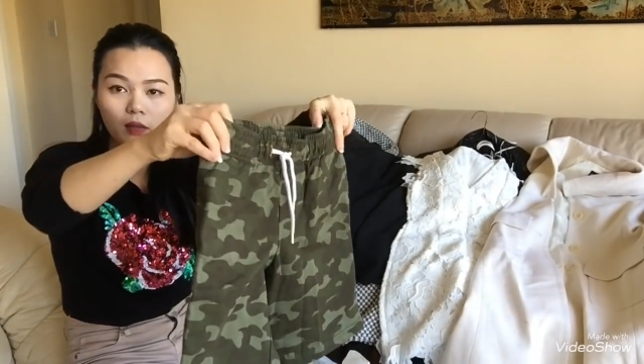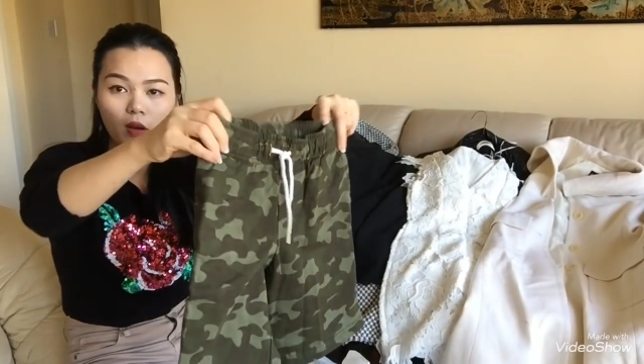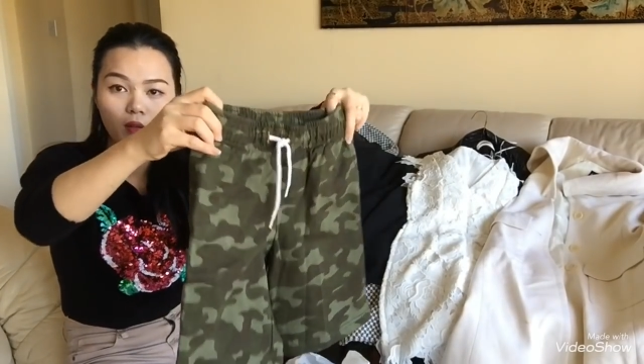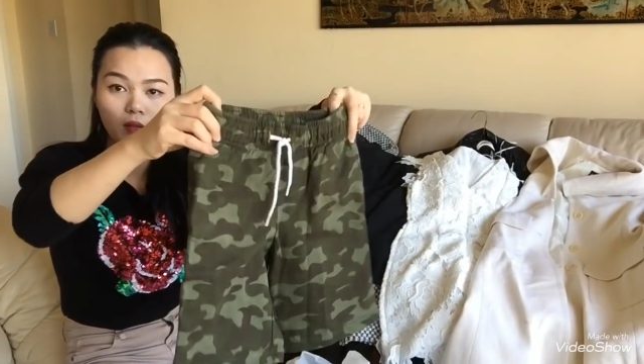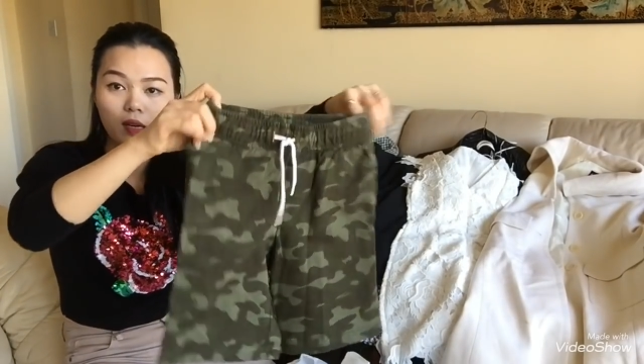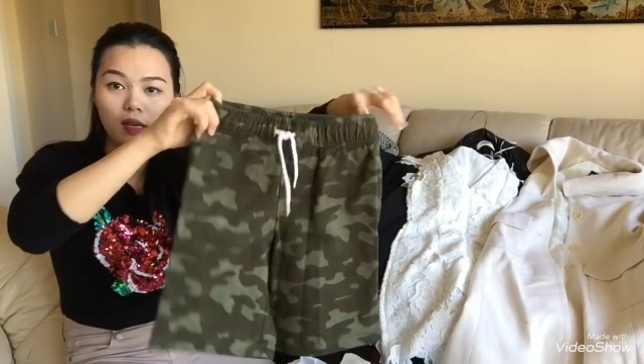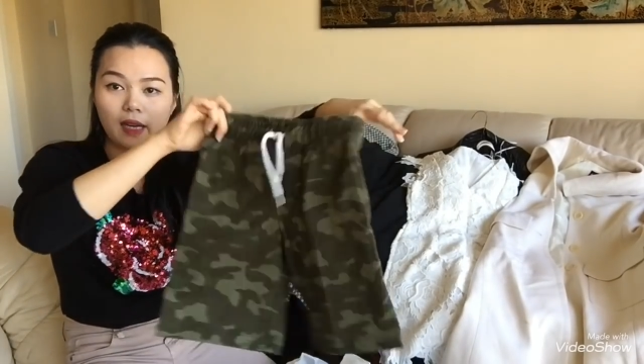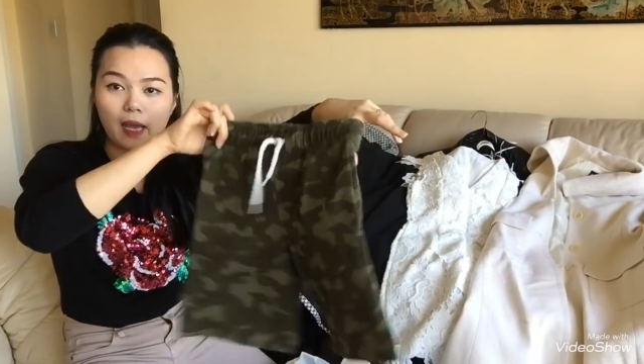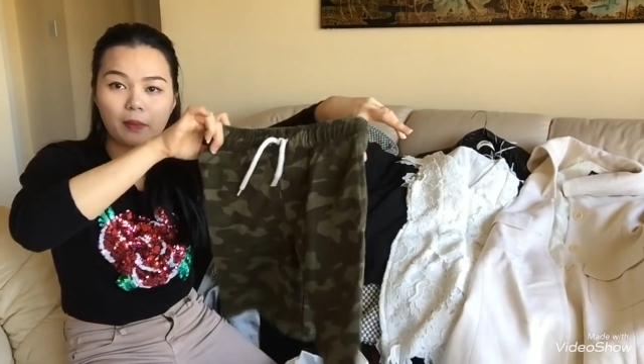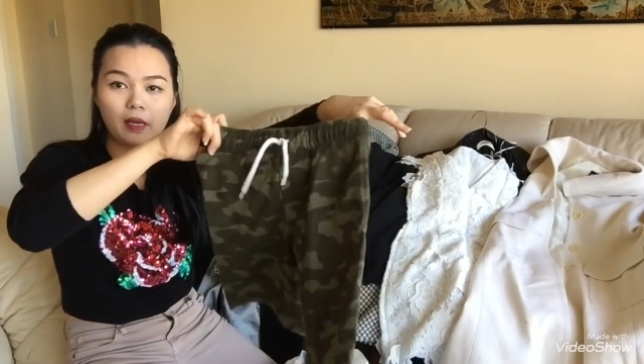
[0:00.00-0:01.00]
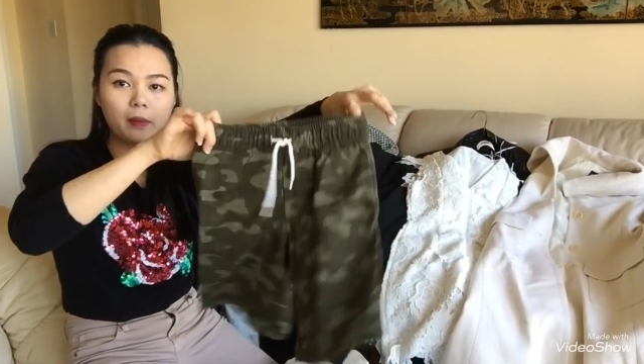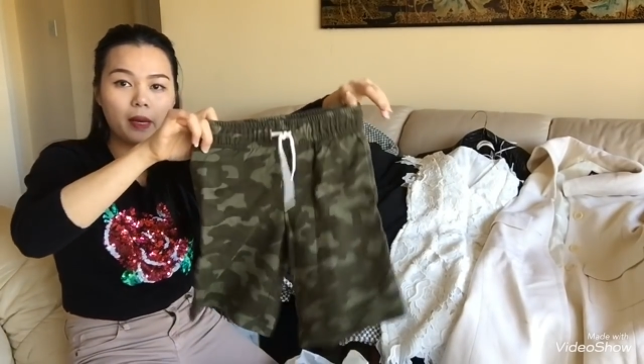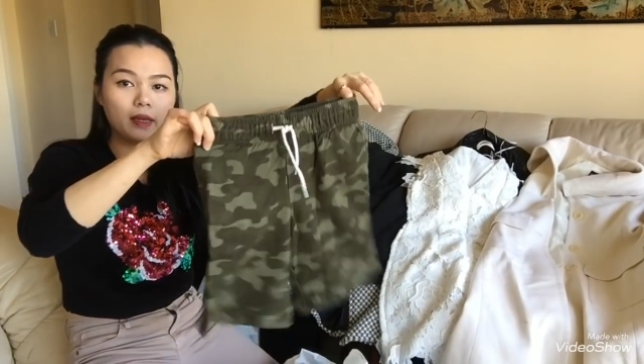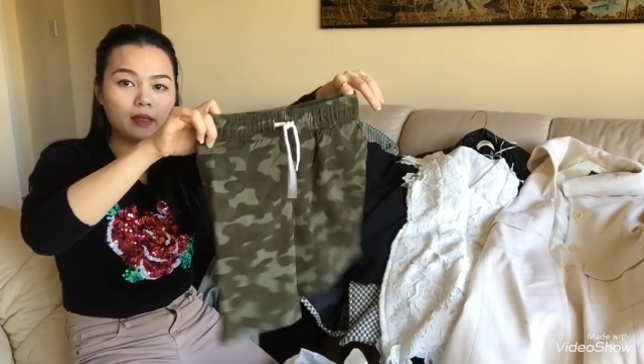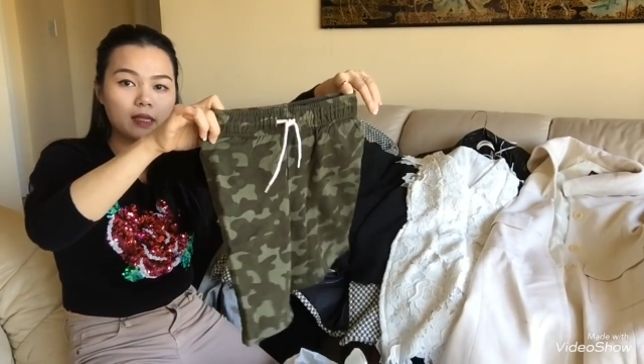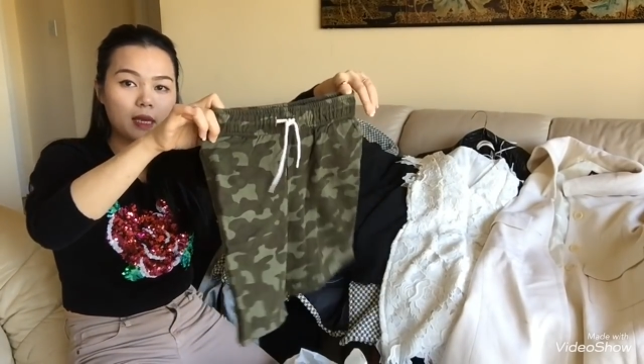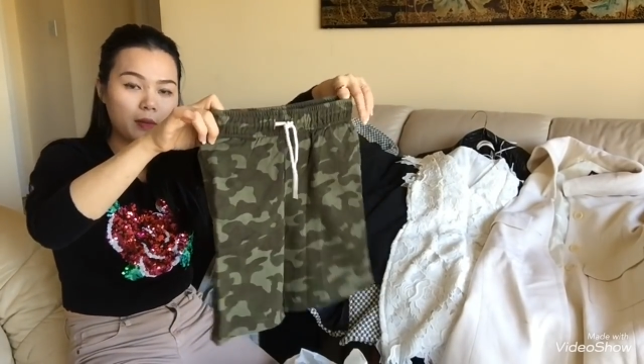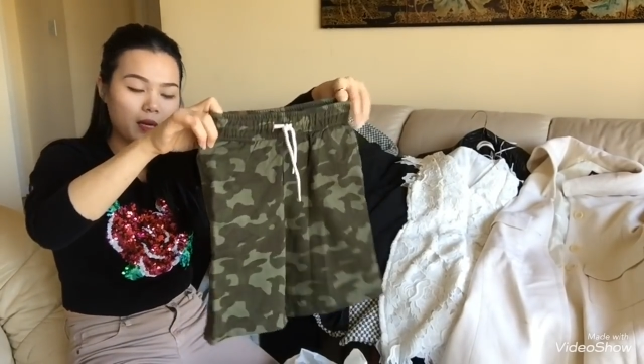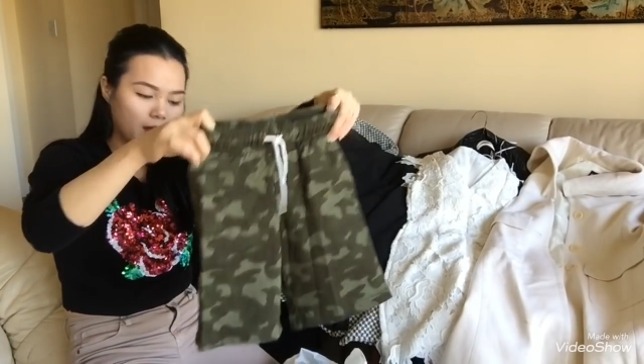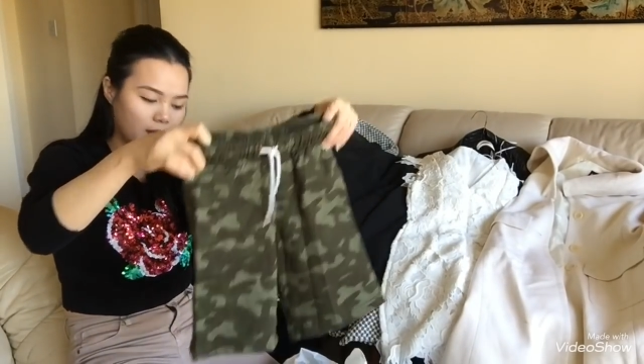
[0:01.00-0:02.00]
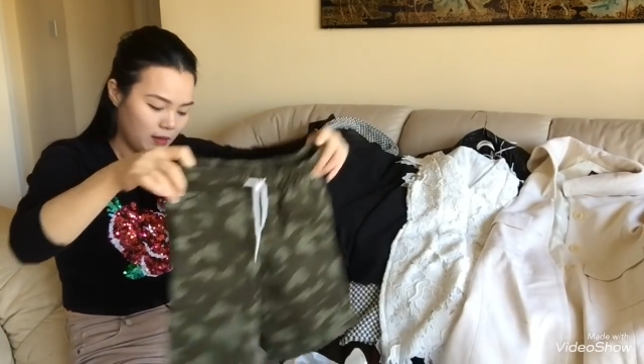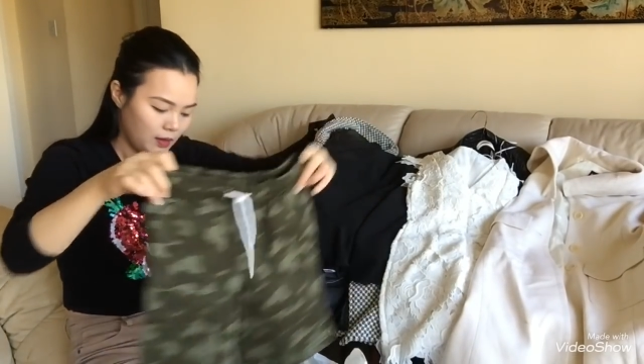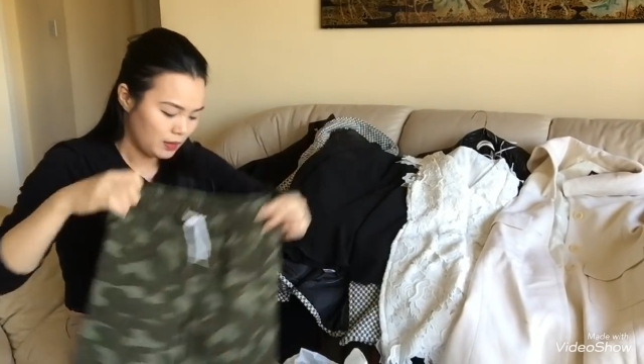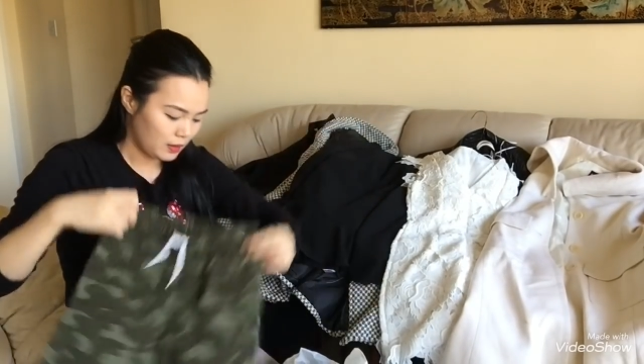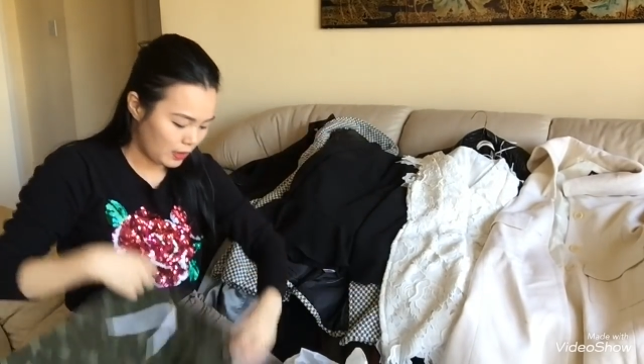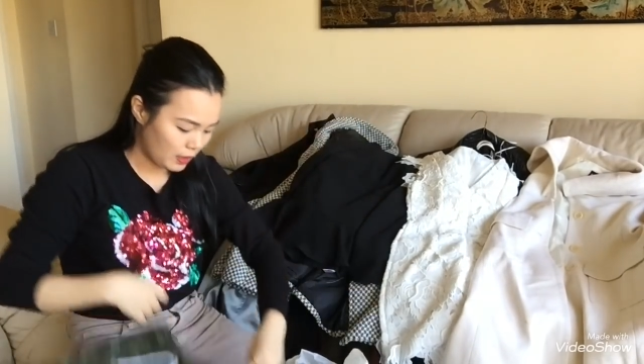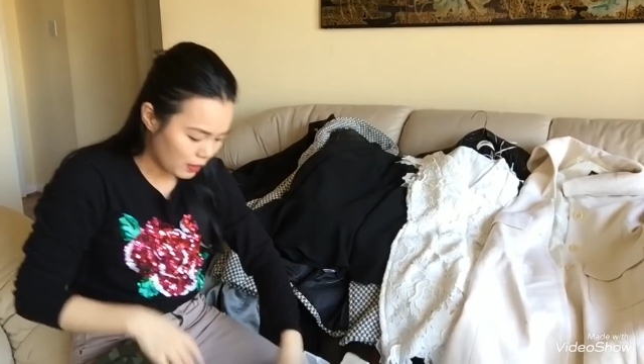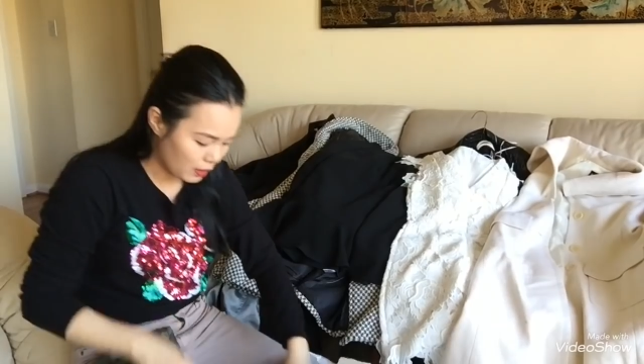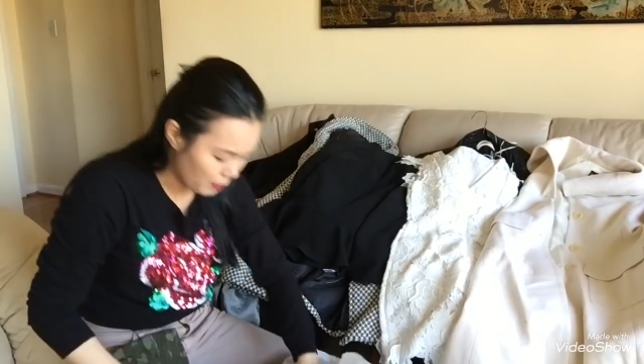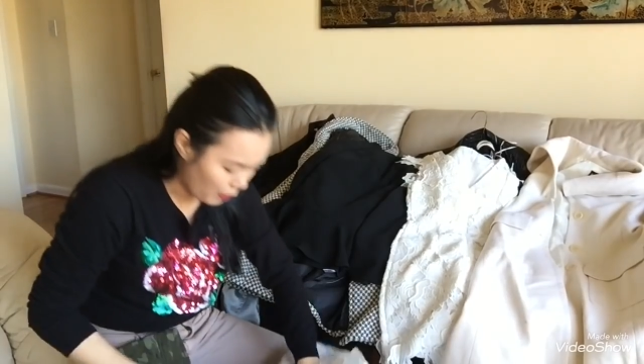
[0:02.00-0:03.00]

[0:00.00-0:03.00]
còn rất là đẹp nè các bạn, xem nè. Đó, những